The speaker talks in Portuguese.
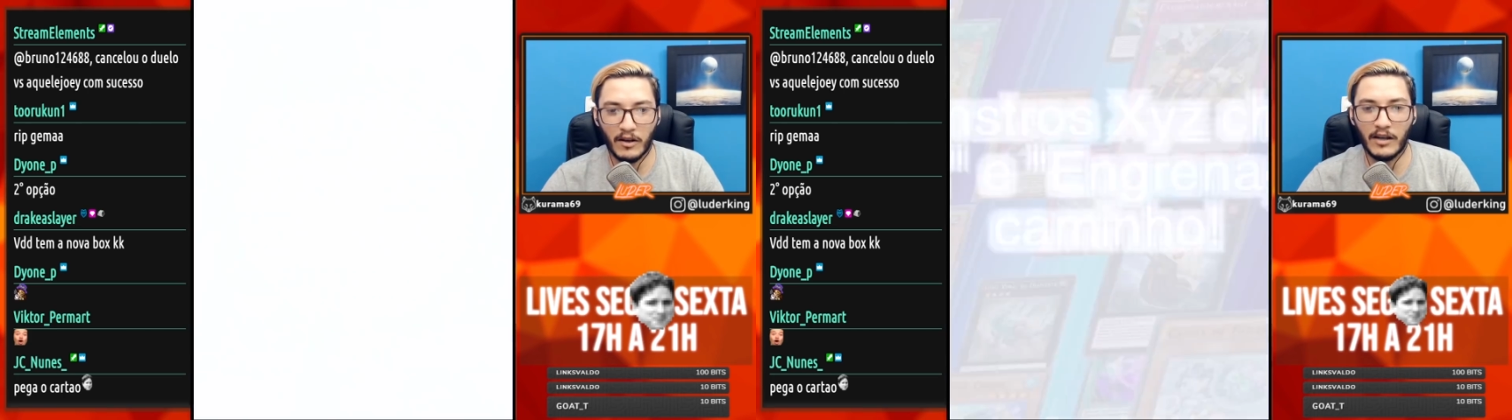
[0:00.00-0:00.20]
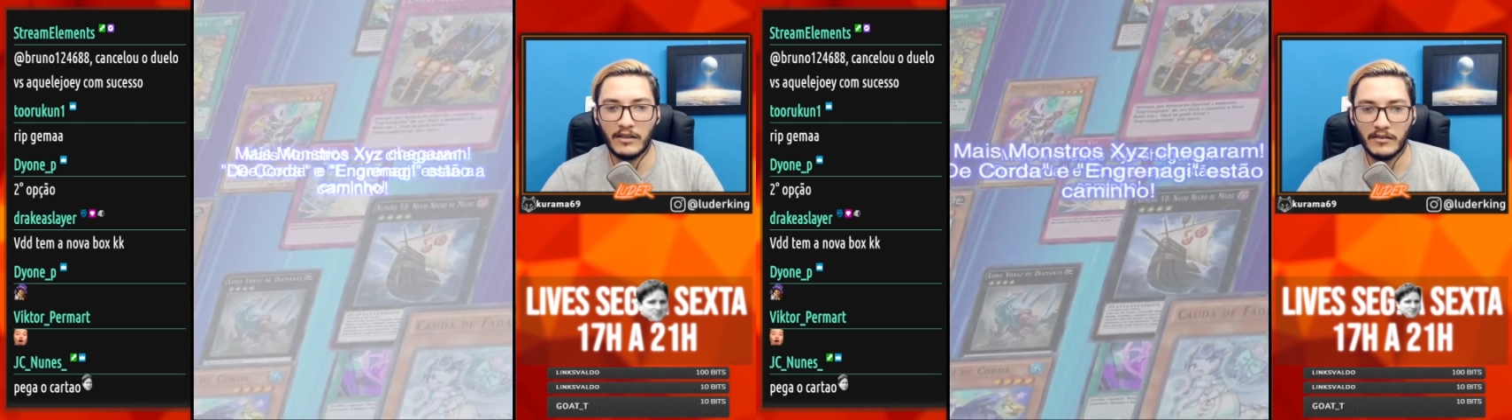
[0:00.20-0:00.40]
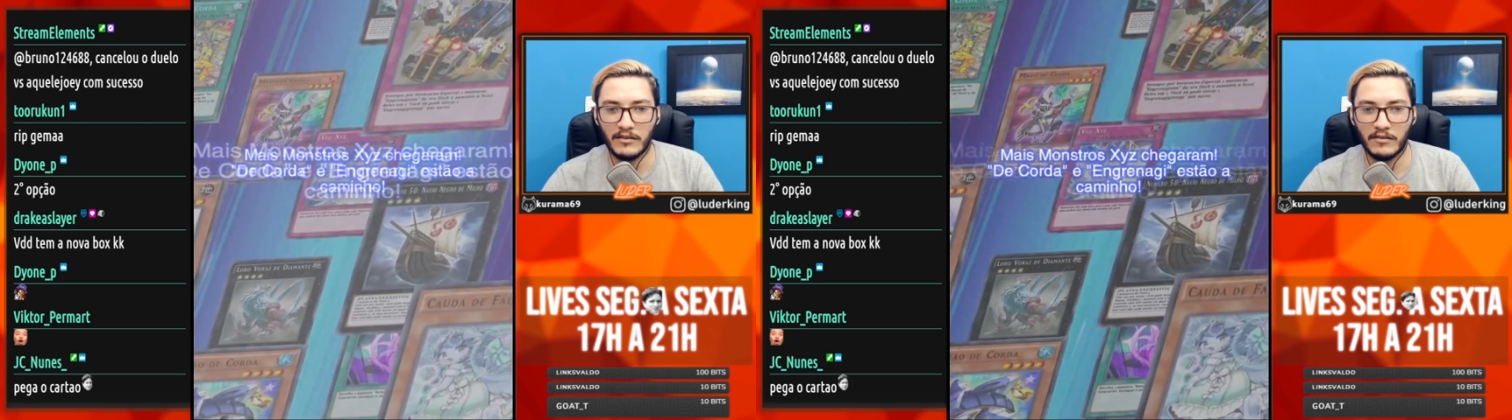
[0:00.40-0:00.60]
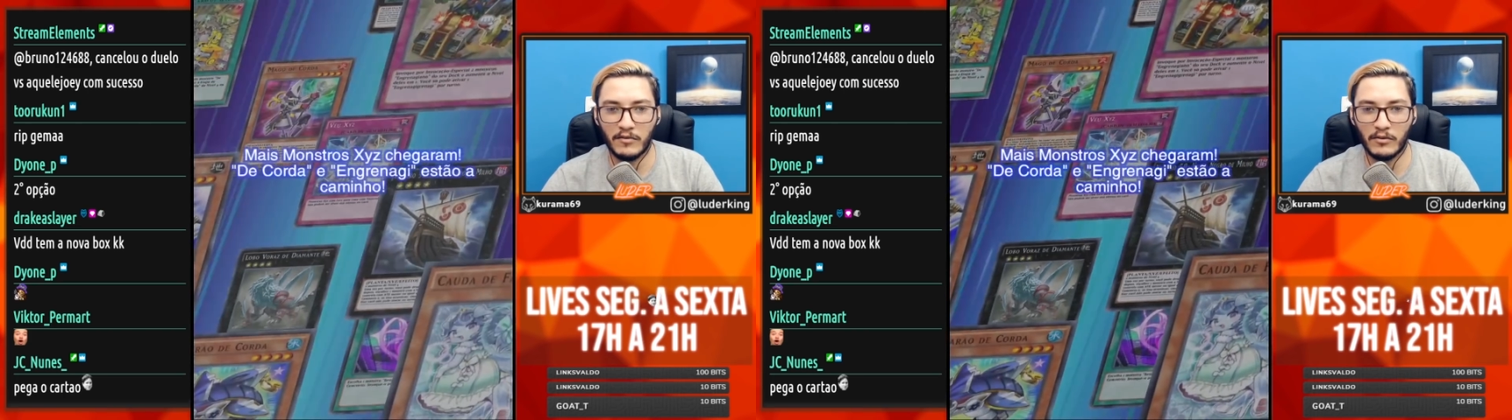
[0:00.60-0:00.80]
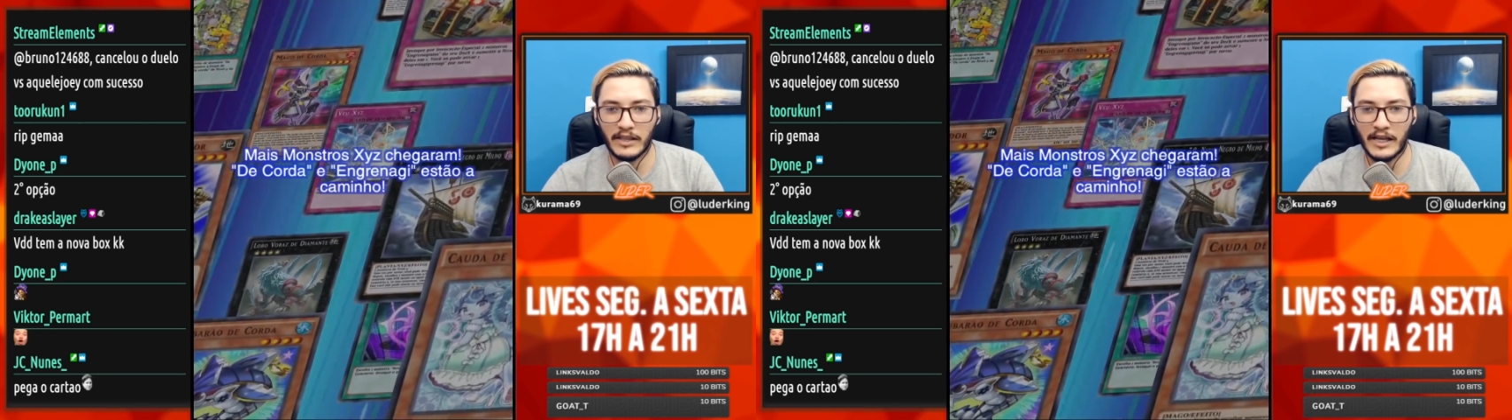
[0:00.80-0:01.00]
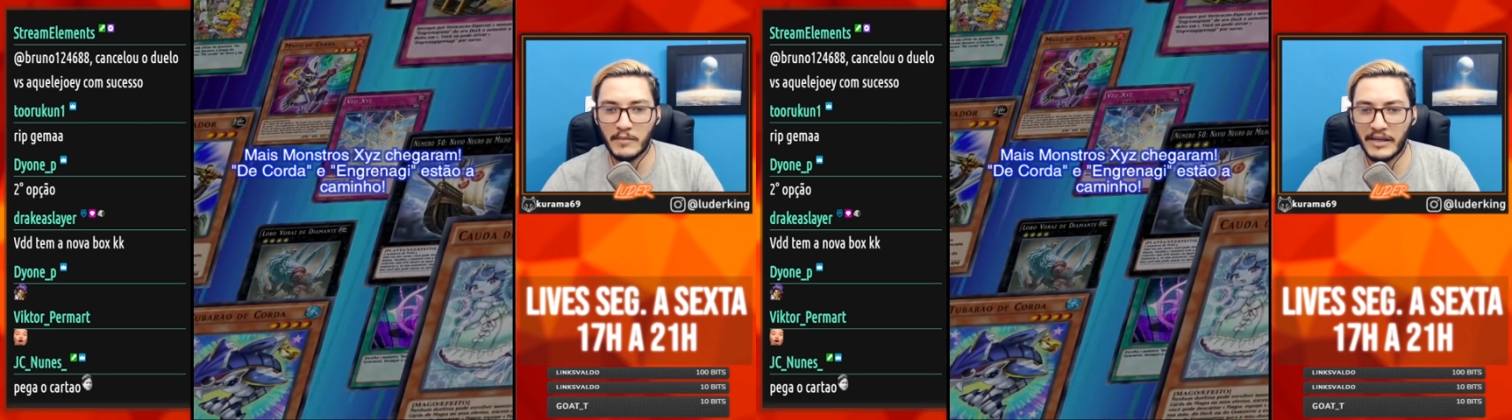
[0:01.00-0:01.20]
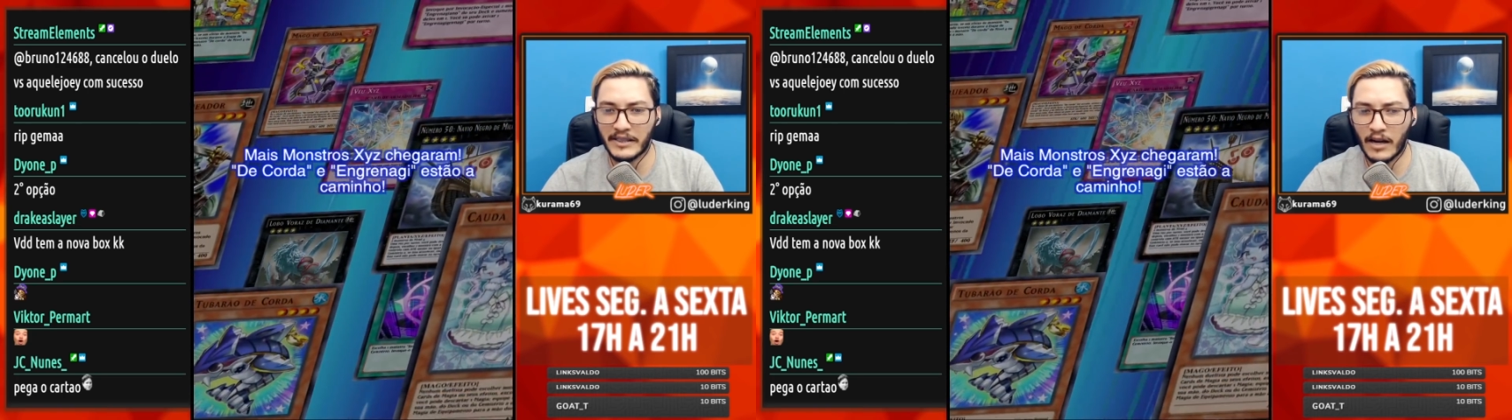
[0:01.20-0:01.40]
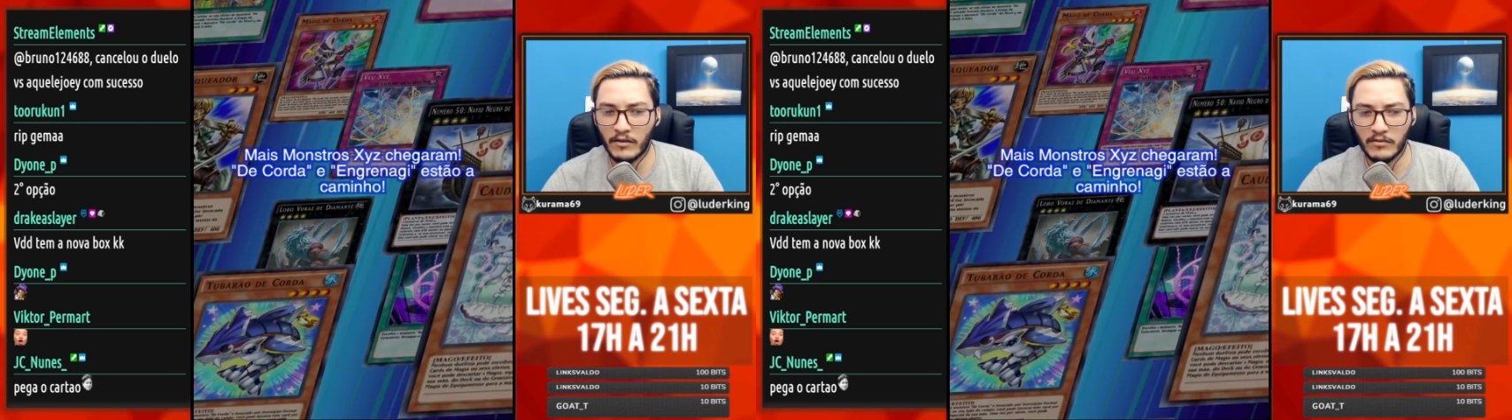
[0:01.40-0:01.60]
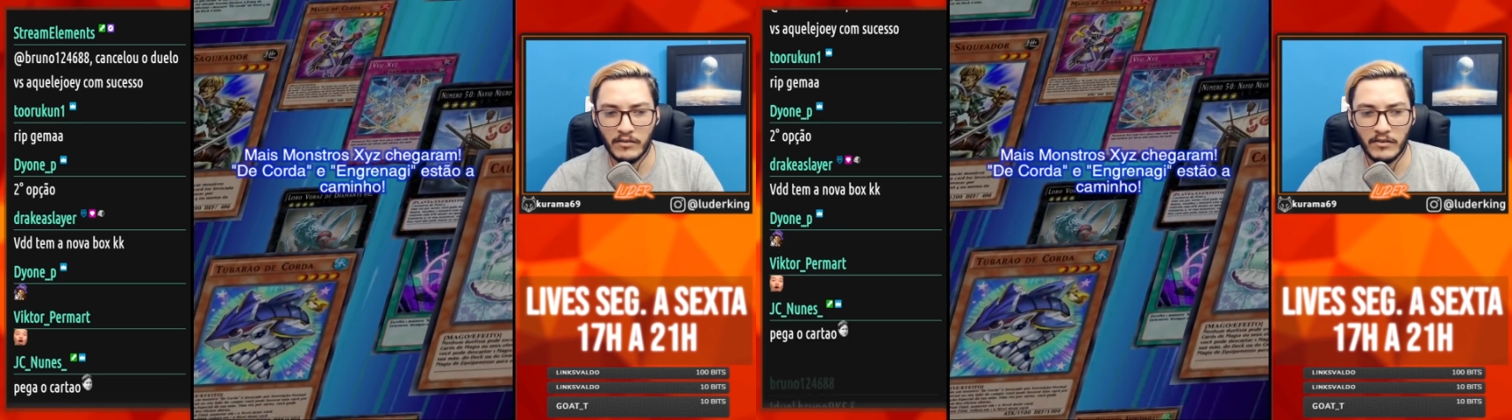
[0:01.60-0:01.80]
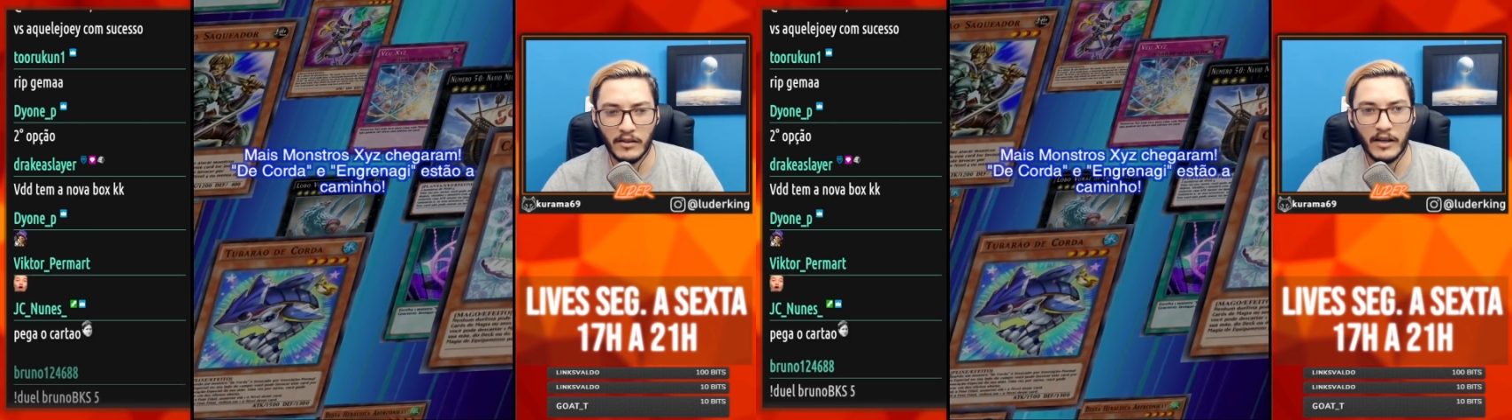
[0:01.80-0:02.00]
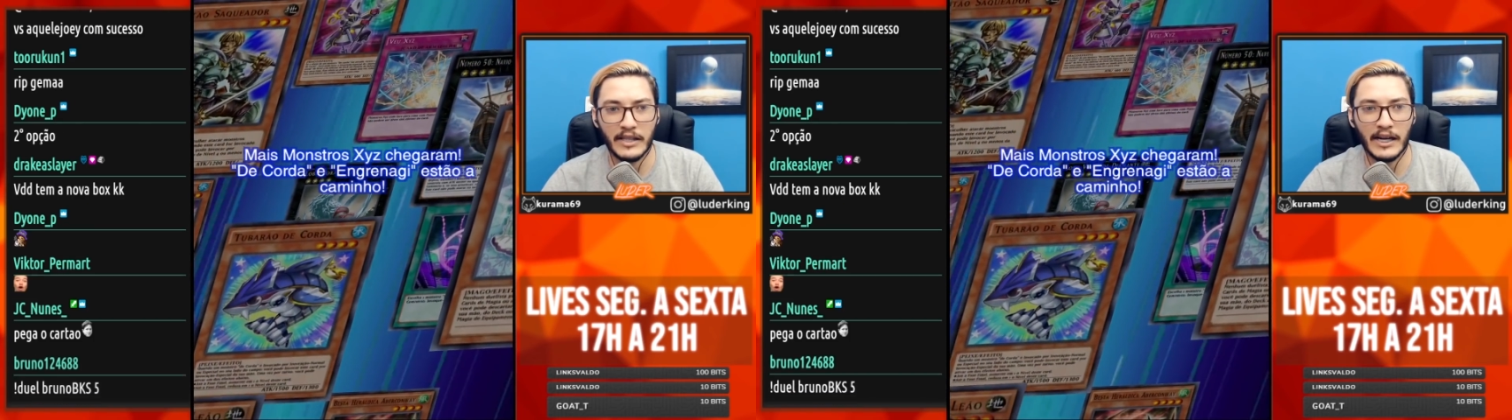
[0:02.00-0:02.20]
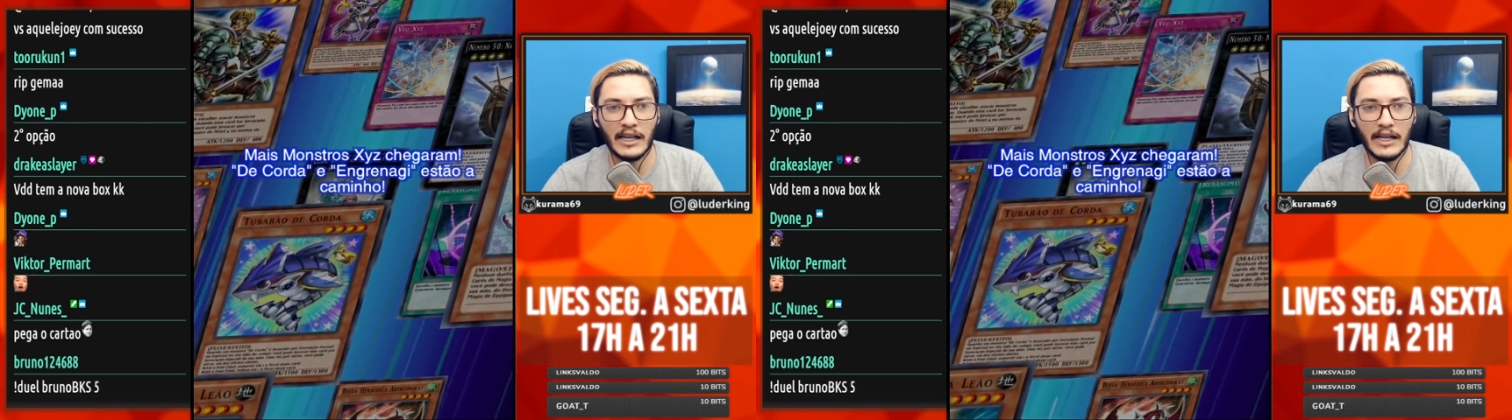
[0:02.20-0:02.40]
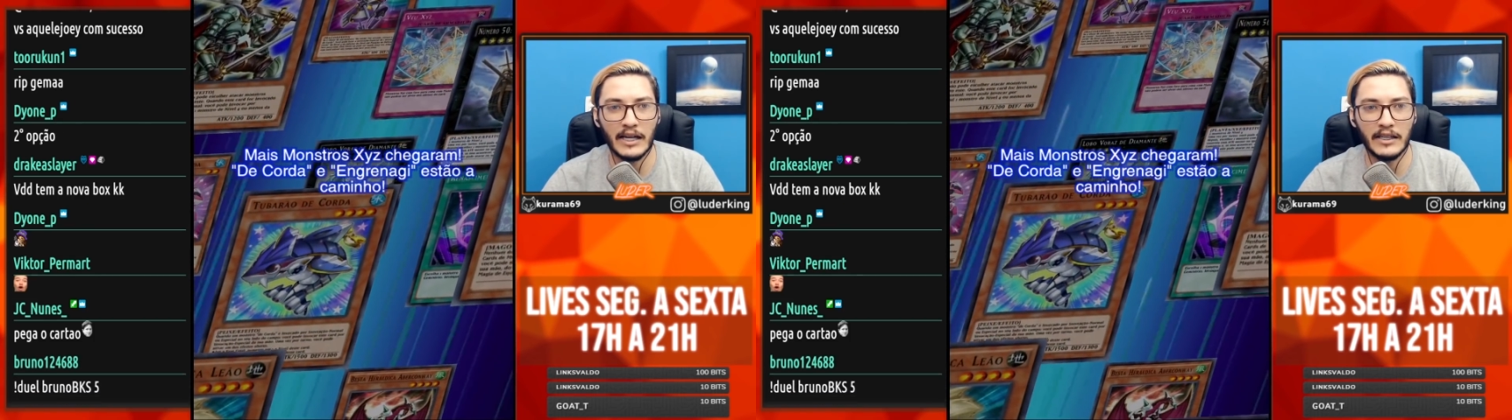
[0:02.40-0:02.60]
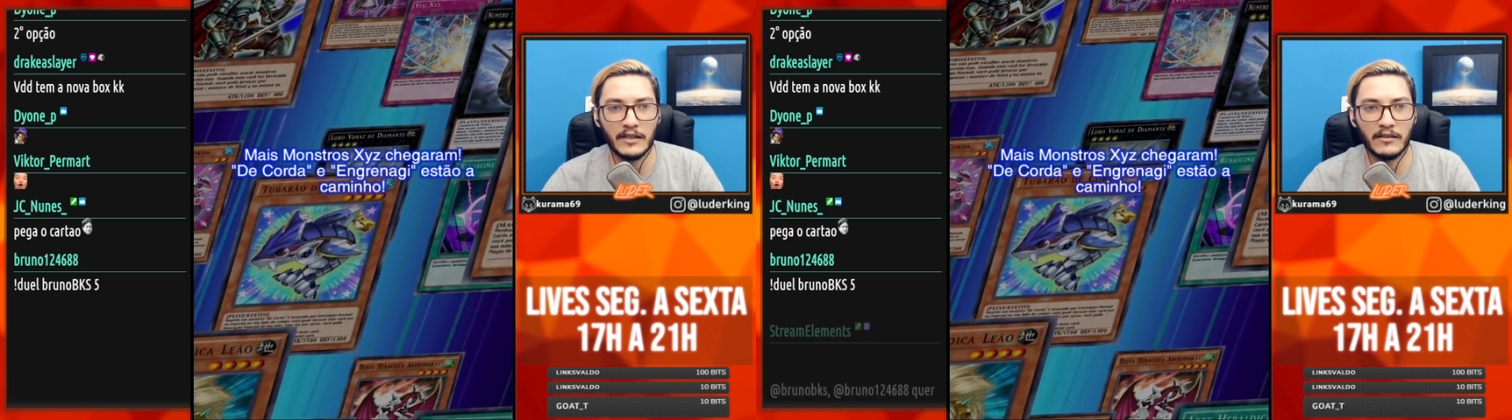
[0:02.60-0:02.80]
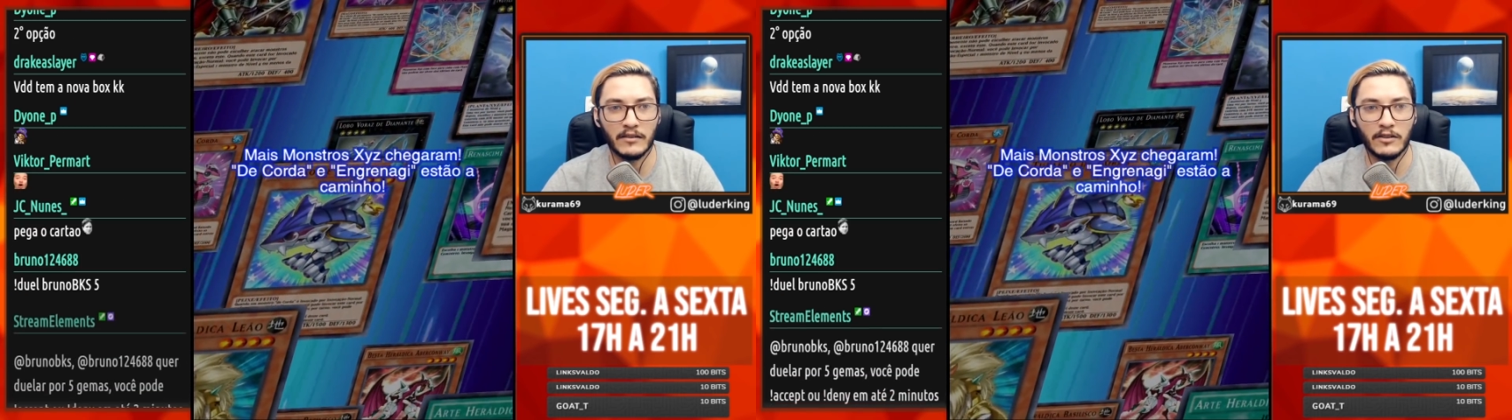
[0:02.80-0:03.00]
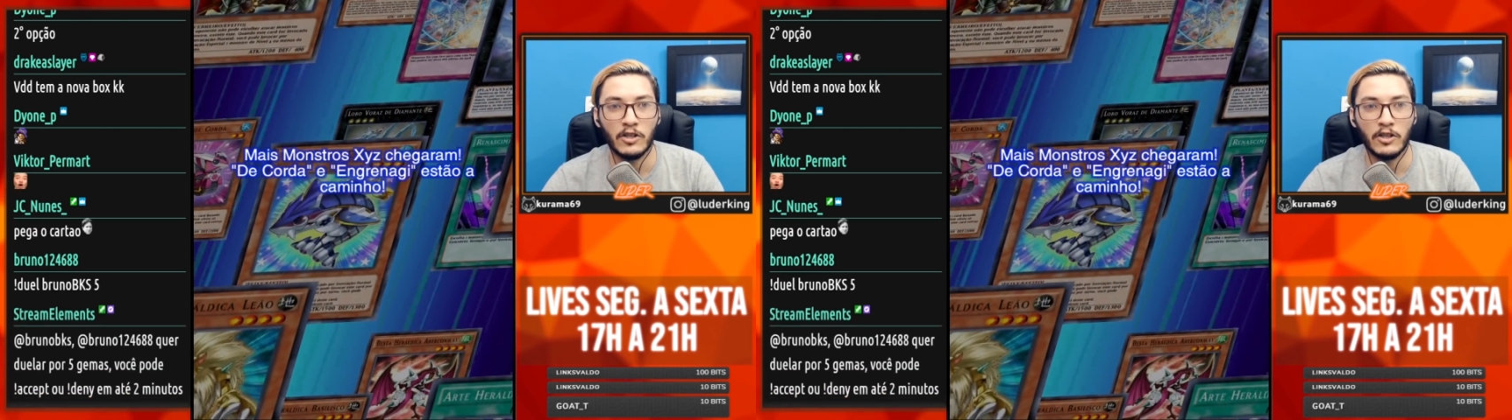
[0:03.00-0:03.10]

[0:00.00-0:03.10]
Ó, voltagem metal. Ó, tem a galera ali, ó.